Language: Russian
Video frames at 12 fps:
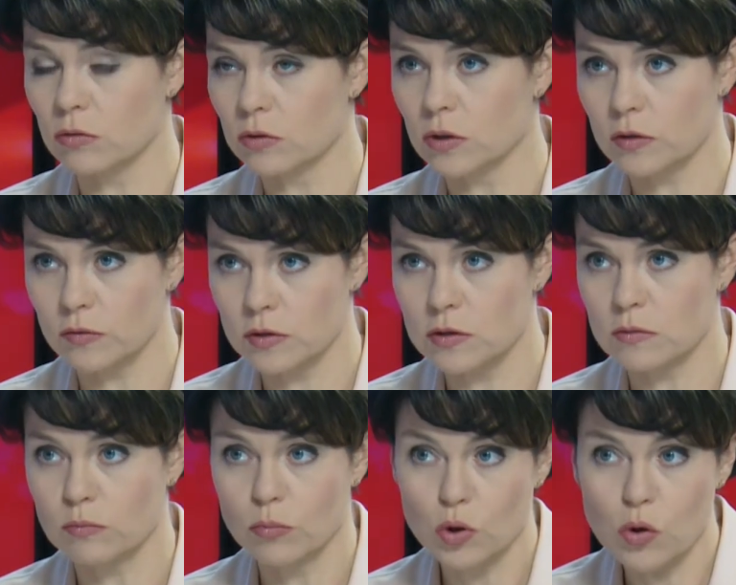тонн, это да, ведь
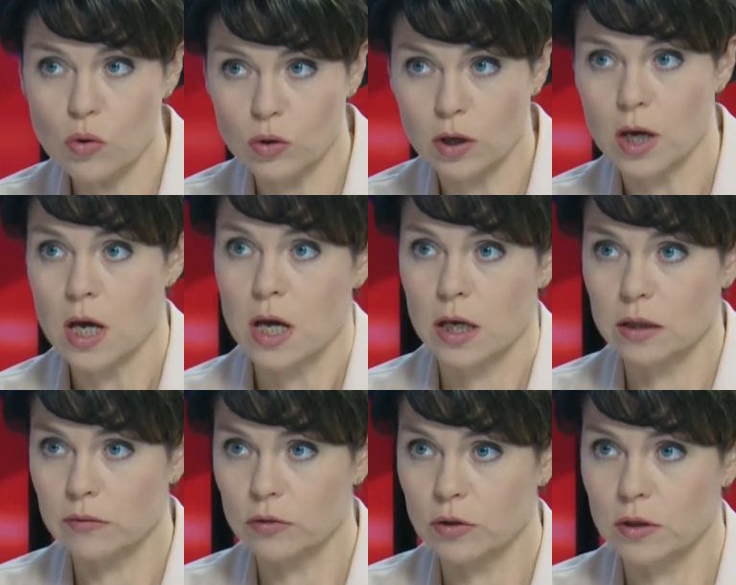да. много.
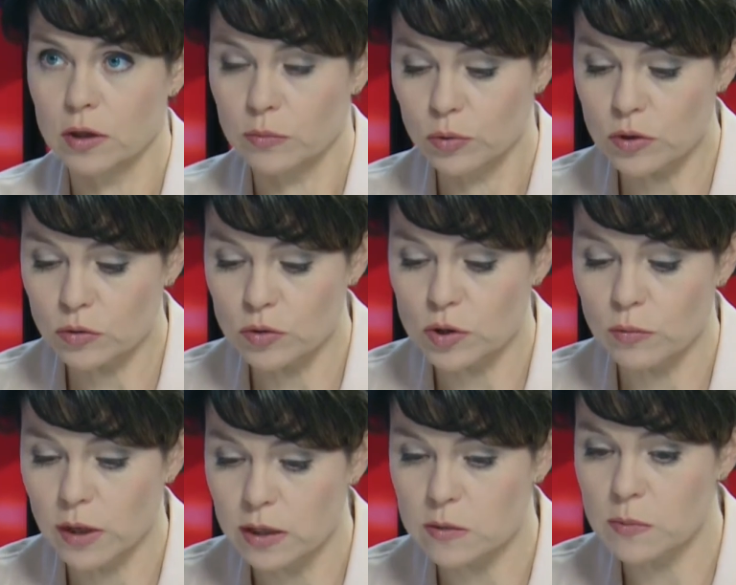Это вот не будет
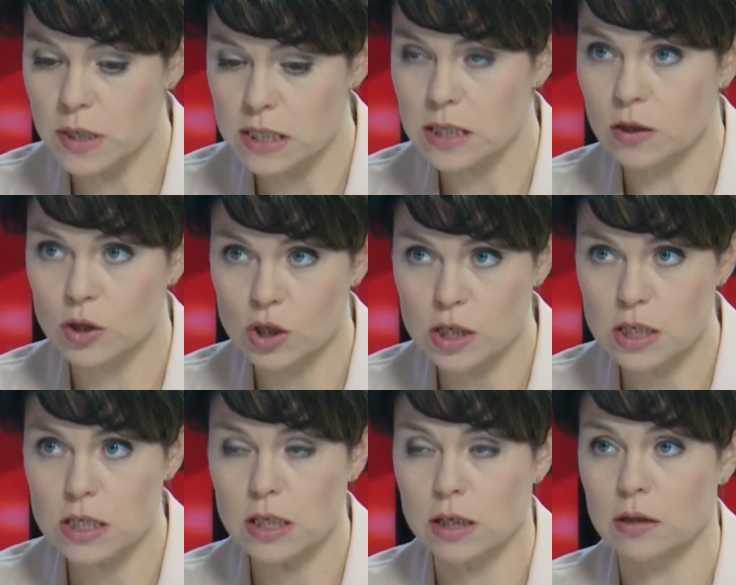ущемлять местных
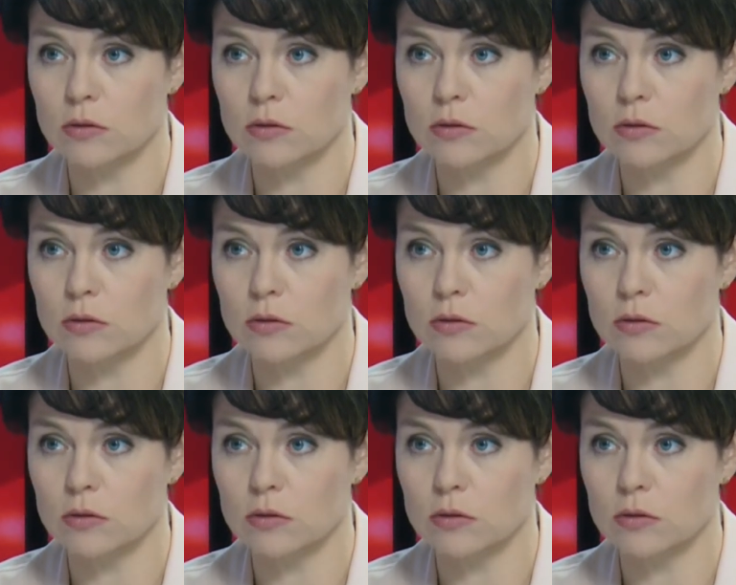жителей? Нет,